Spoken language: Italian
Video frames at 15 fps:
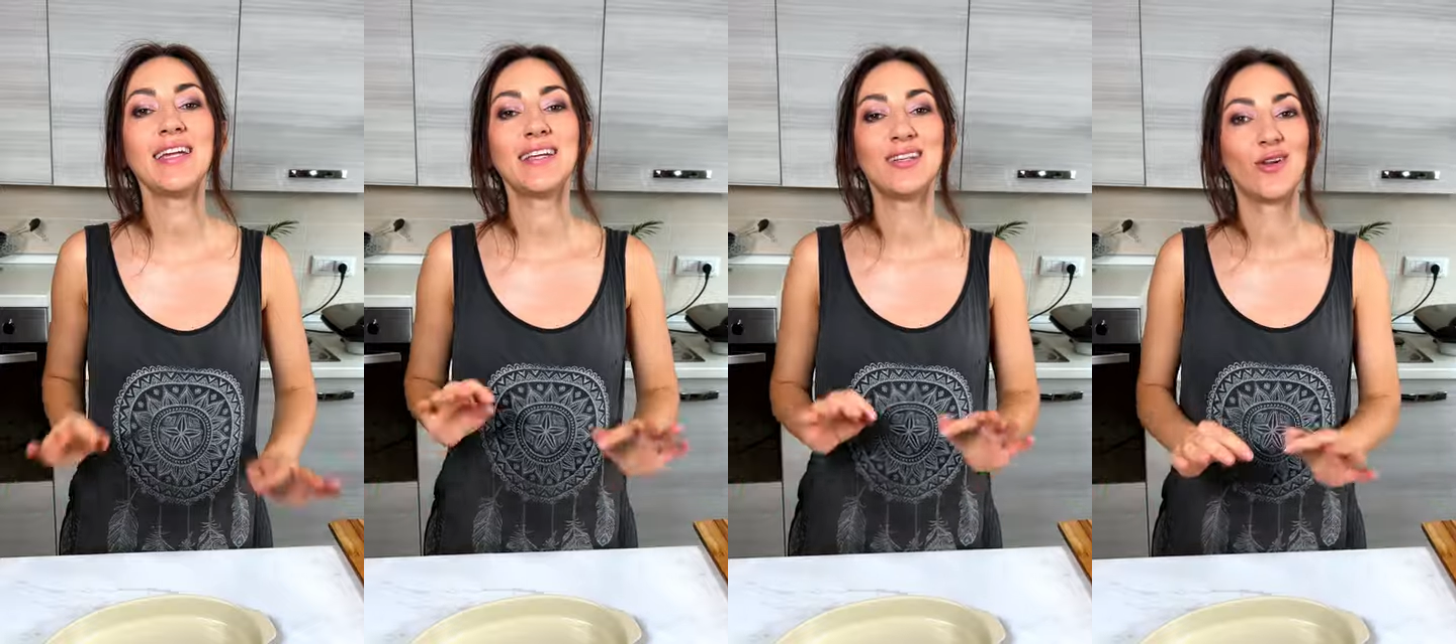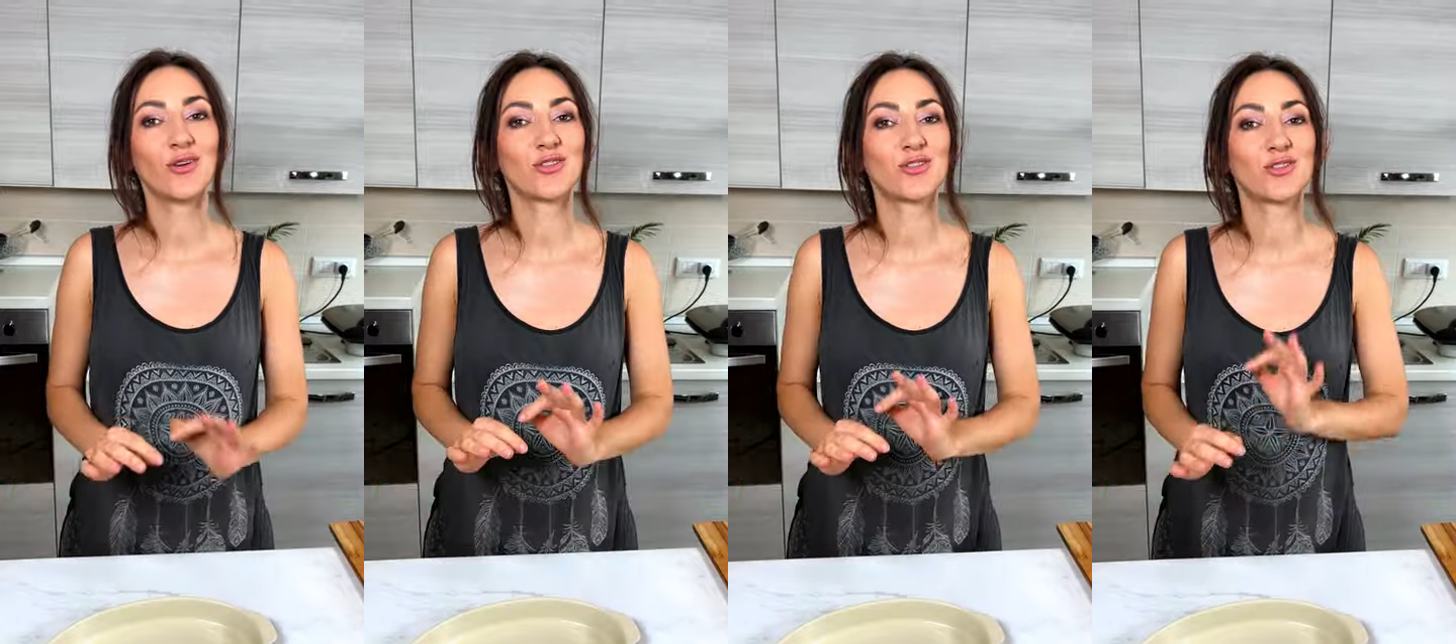il
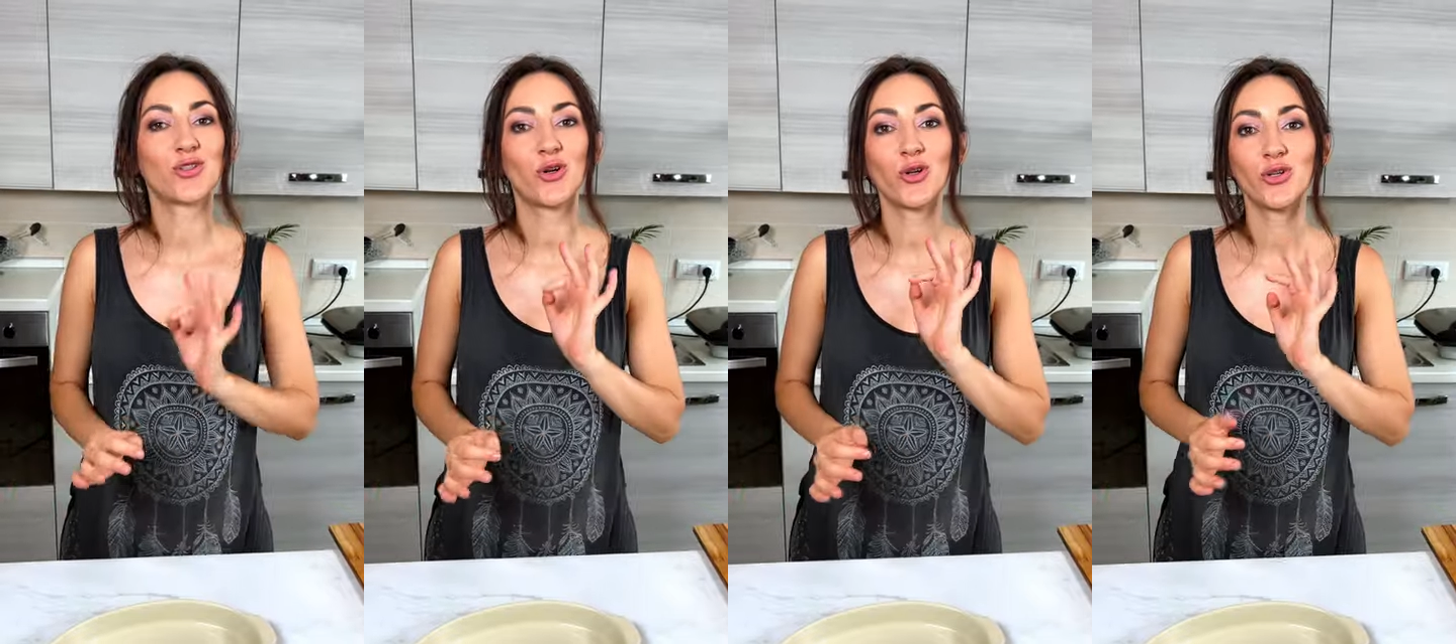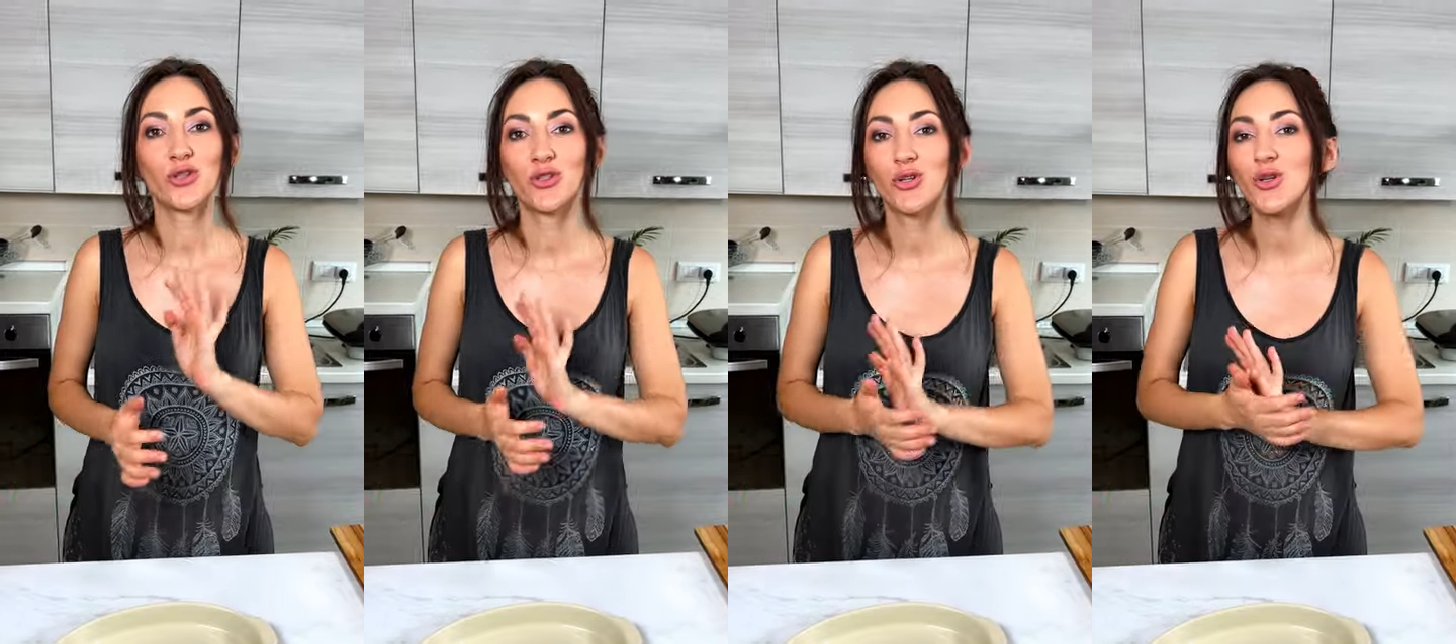
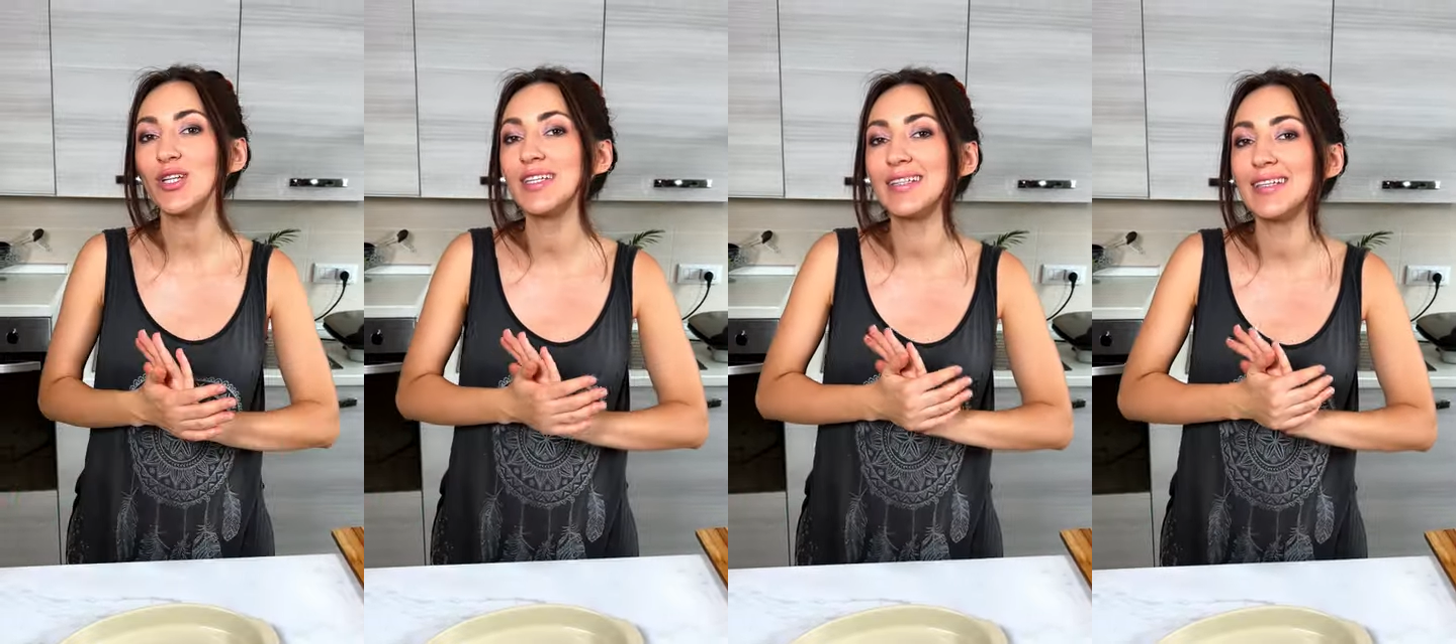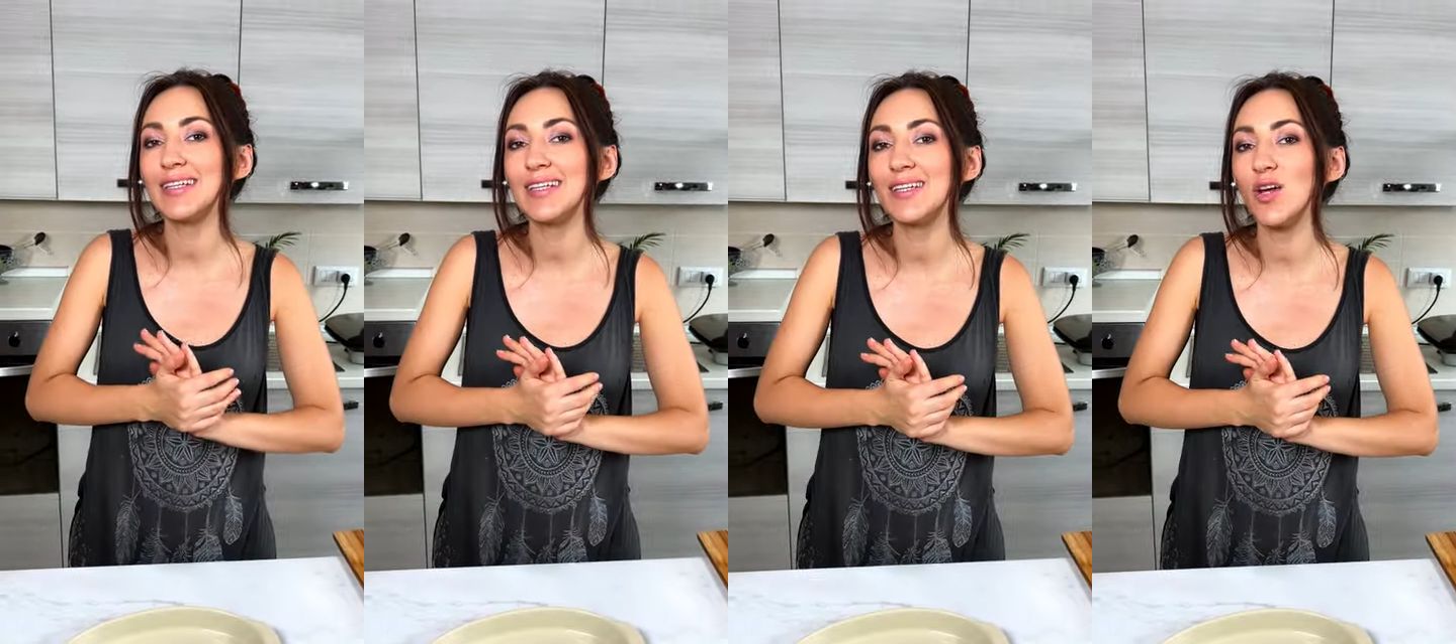nostro
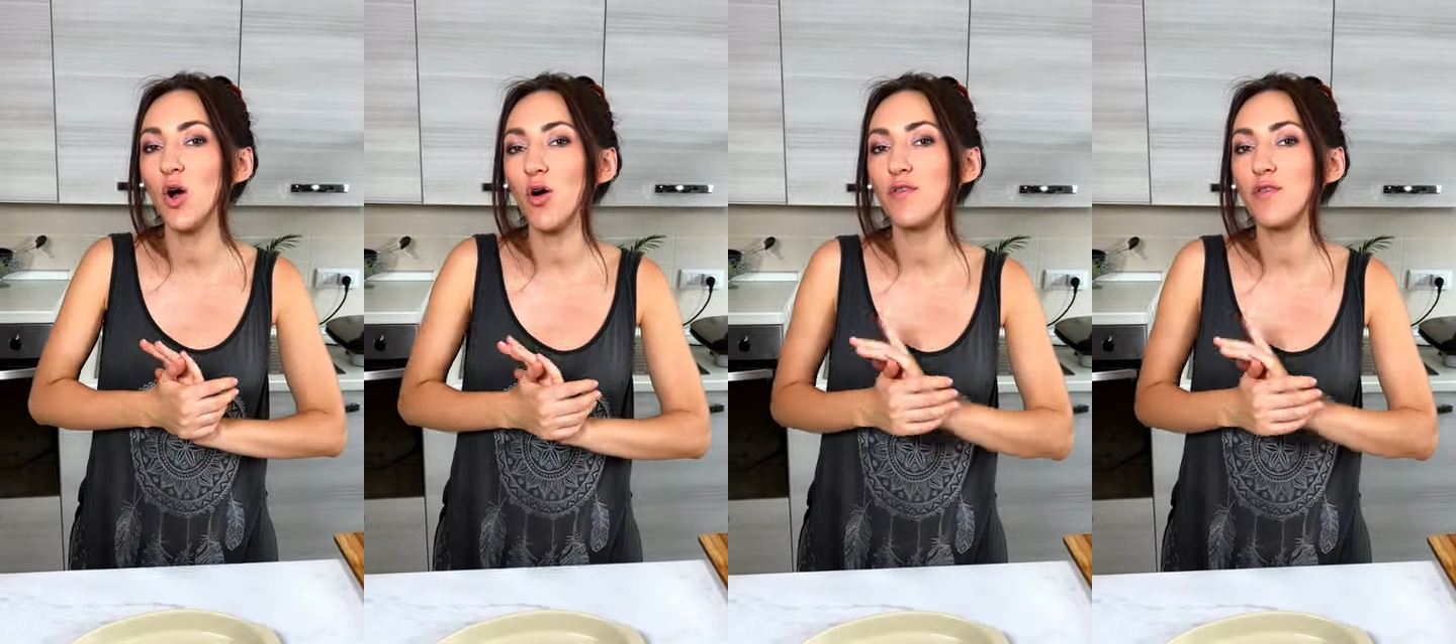tortino,